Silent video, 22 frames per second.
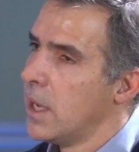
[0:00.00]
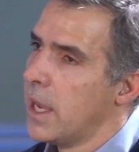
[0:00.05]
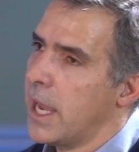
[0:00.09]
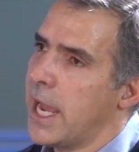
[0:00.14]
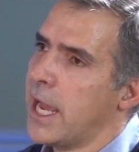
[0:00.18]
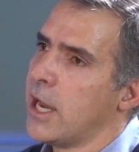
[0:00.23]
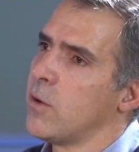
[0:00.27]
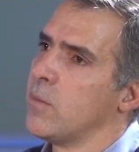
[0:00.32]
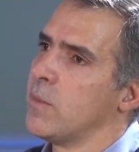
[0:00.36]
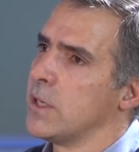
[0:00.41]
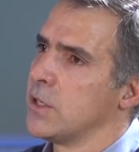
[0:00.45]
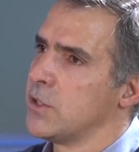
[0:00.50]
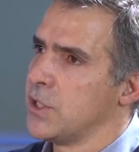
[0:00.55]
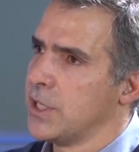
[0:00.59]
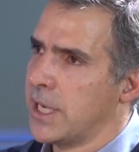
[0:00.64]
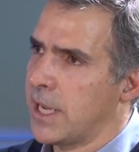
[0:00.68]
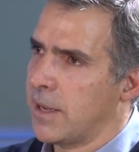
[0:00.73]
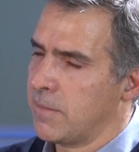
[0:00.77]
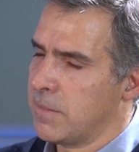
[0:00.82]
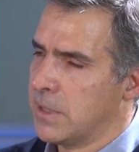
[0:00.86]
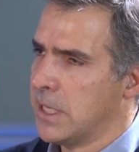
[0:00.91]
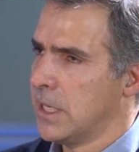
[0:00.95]
Era uma
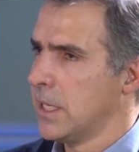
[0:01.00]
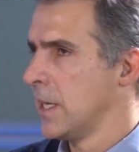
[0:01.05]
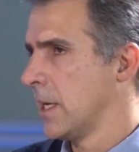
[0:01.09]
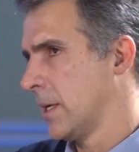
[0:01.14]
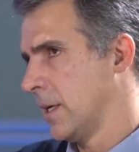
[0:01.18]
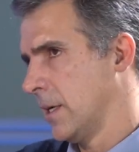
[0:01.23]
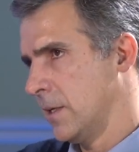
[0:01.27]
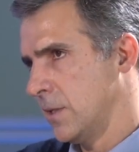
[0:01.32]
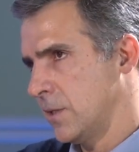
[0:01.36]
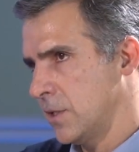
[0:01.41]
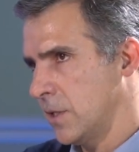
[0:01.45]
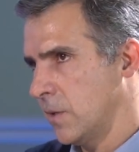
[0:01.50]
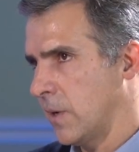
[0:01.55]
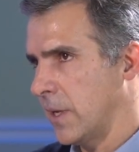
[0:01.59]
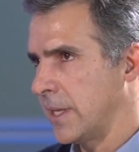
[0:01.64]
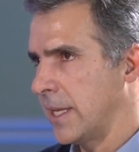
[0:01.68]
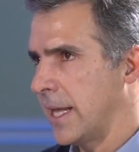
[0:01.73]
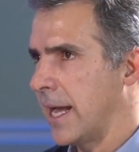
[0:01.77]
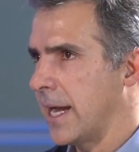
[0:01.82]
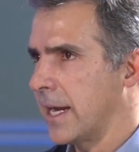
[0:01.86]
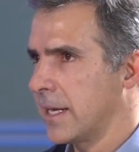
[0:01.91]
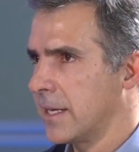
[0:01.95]
antiga mina que eles tinham há
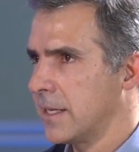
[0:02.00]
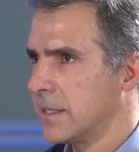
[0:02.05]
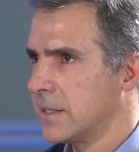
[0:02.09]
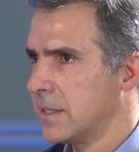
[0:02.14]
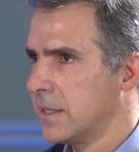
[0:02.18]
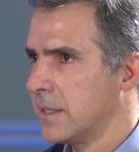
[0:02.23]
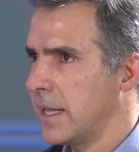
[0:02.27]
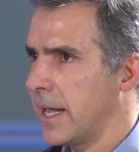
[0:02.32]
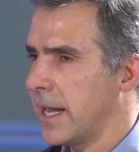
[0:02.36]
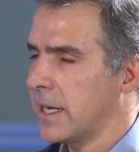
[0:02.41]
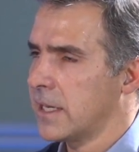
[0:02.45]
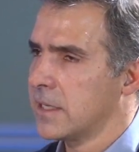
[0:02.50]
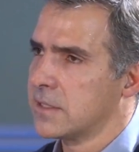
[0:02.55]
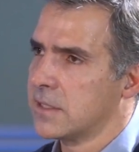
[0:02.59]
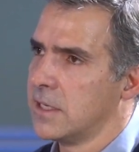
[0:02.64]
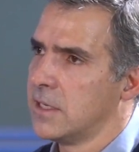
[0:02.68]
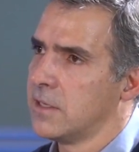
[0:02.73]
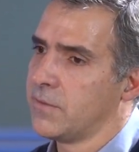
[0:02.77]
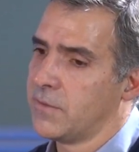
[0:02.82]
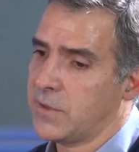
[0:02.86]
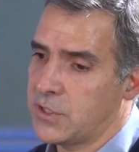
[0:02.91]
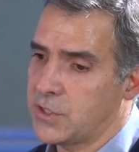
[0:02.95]
décadas e décadas que
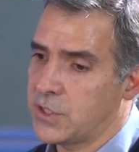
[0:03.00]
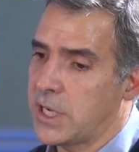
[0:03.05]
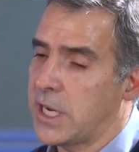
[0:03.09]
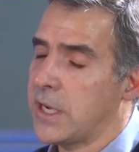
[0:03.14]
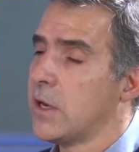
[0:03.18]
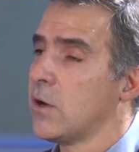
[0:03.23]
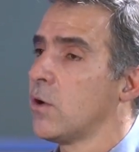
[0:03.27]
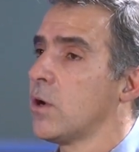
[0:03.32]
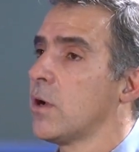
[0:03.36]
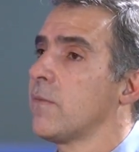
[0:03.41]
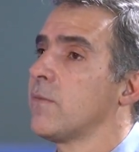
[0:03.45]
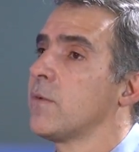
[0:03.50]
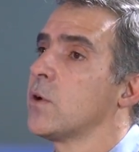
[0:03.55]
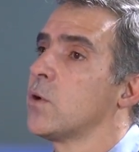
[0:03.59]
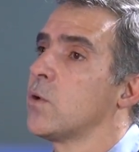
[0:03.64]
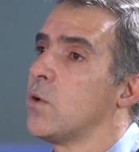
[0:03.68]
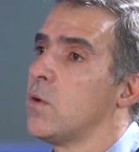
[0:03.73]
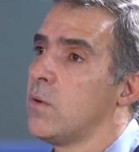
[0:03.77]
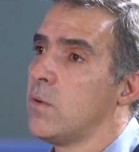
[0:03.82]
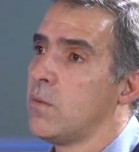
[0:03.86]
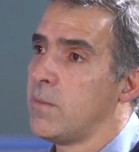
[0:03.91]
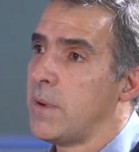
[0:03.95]
eles fecharam e agora
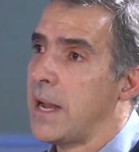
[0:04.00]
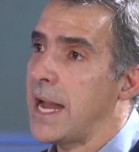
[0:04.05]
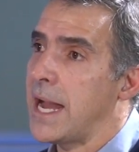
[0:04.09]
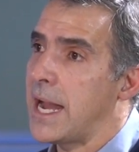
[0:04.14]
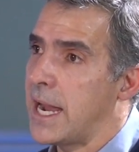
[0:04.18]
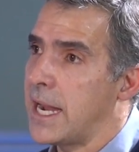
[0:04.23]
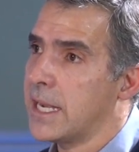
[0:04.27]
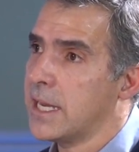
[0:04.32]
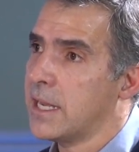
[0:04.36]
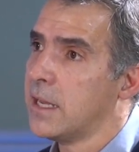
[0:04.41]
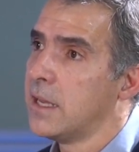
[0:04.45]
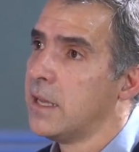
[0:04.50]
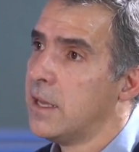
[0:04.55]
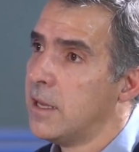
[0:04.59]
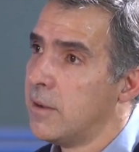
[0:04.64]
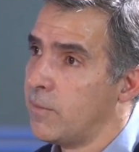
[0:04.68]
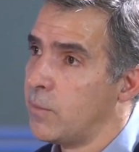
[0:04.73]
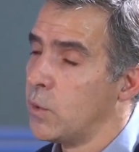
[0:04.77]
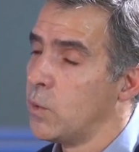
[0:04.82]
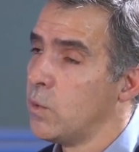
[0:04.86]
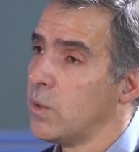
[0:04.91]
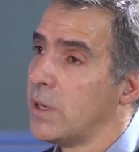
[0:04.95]
ficou uma área
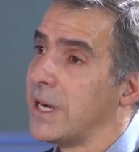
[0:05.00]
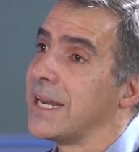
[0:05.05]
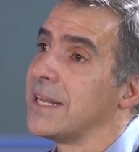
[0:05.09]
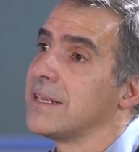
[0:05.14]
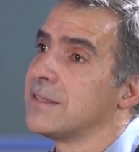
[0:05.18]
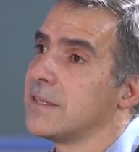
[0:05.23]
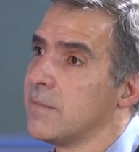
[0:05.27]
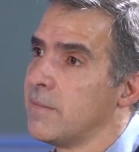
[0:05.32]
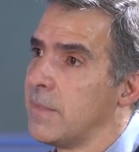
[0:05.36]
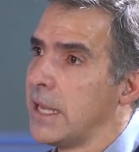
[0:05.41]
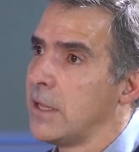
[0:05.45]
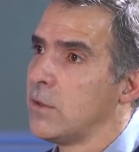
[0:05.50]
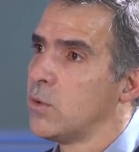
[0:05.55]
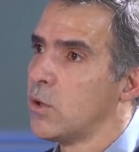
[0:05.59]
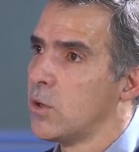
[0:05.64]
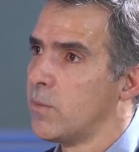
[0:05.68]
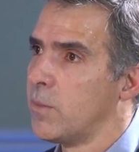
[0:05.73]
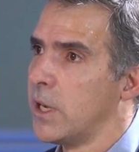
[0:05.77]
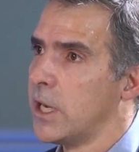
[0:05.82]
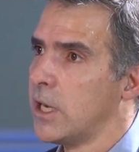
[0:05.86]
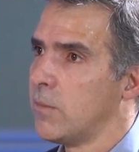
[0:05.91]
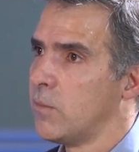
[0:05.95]
para um crescimento
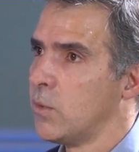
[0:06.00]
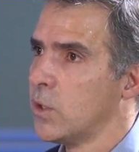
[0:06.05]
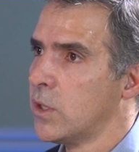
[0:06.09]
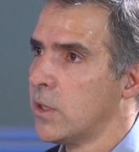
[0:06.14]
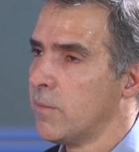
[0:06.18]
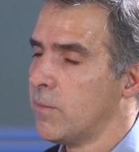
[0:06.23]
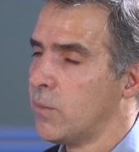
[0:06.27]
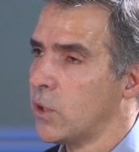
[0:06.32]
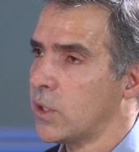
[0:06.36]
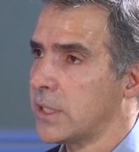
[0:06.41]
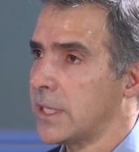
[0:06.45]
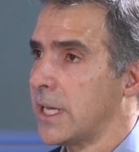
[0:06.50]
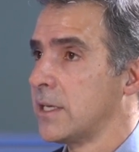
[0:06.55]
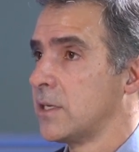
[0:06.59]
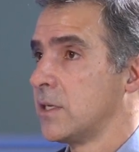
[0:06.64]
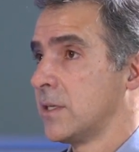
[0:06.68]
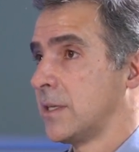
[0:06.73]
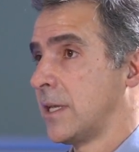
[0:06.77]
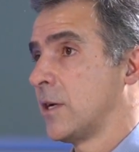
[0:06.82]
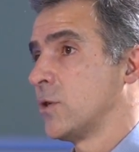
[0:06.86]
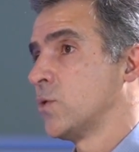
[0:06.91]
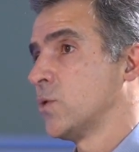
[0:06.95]
urbano muito
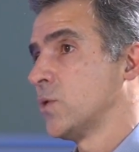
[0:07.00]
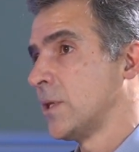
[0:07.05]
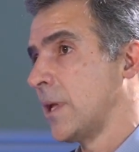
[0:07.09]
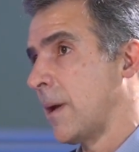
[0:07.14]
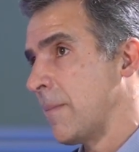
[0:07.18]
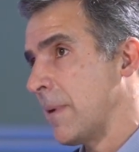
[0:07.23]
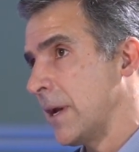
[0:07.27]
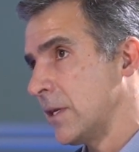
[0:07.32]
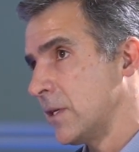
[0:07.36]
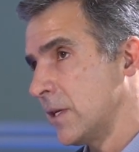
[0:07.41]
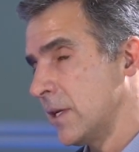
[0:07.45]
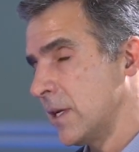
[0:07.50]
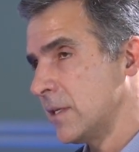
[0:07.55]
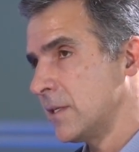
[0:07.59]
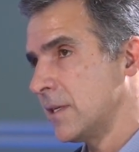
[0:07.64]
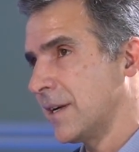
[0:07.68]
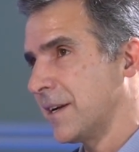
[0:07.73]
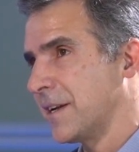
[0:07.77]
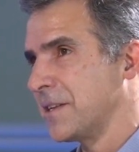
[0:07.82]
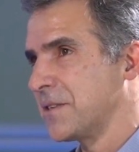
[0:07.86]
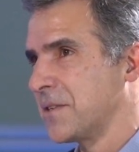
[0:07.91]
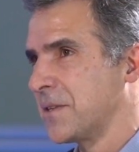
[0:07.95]
importante, está uhum. justamente
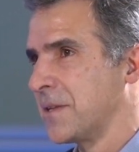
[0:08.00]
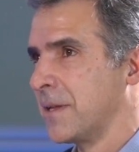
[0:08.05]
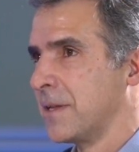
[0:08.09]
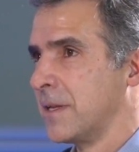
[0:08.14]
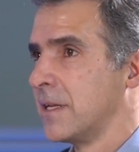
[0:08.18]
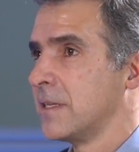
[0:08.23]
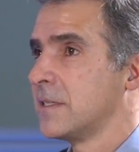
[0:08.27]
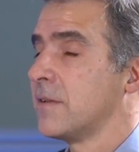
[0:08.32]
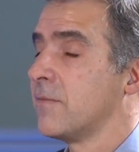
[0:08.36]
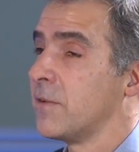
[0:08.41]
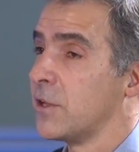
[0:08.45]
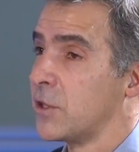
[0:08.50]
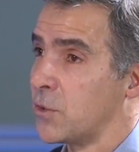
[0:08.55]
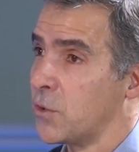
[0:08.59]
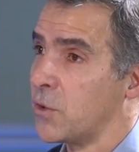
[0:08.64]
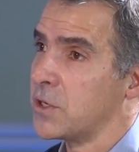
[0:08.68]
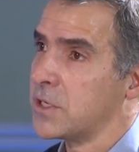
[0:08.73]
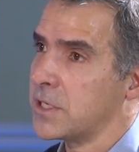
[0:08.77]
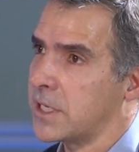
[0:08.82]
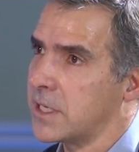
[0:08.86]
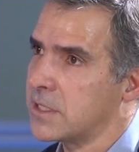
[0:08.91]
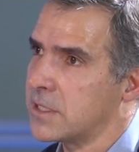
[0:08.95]
nesse, nesse
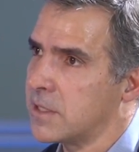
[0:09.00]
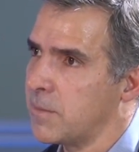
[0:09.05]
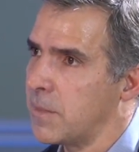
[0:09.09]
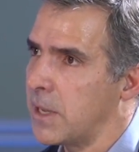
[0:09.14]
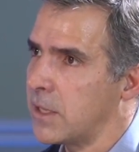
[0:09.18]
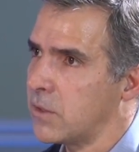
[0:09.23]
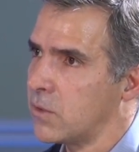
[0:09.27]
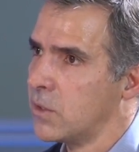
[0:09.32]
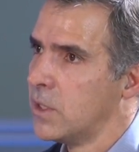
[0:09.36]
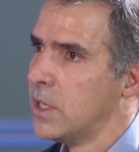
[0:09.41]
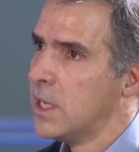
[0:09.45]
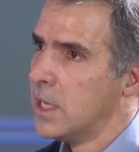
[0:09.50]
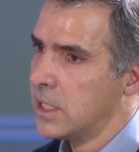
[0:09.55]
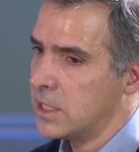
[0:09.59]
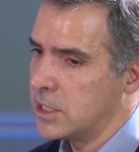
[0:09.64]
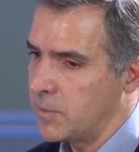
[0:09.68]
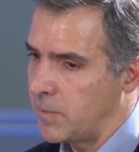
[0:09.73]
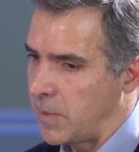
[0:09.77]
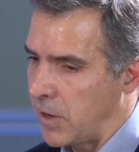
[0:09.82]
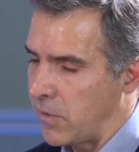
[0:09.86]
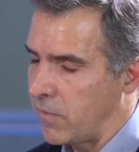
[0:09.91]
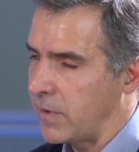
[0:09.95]
vetor de crescimento
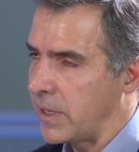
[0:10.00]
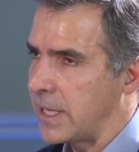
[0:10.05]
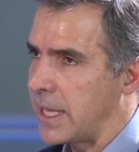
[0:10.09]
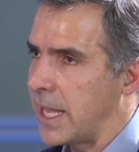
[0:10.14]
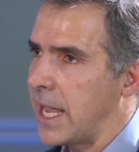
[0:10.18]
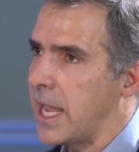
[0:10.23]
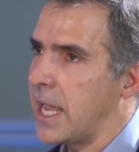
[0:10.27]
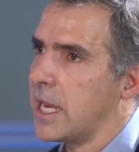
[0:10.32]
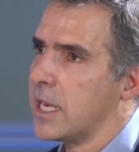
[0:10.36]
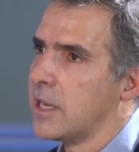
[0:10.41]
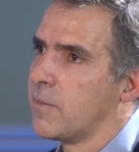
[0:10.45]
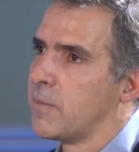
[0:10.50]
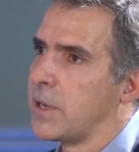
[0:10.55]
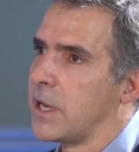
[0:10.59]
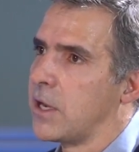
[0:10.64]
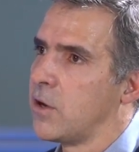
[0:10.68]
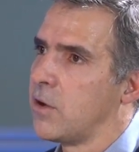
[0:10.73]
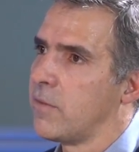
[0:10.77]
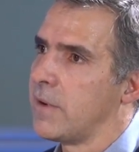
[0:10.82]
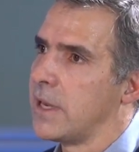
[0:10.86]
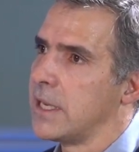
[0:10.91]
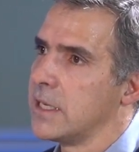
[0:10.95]
de Belvedere para
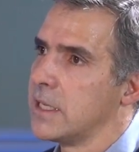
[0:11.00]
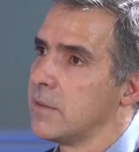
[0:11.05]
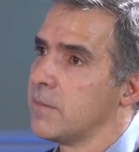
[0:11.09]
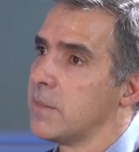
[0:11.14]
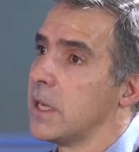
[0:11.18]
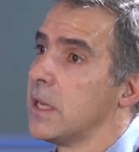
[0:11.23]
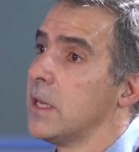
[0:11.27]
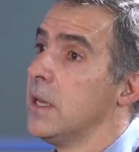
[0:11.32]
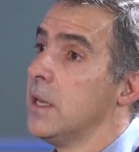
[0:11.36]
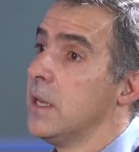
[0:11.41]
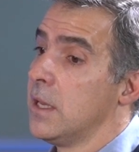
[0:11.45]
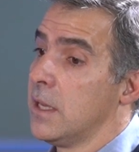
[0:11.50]
Nova Lima.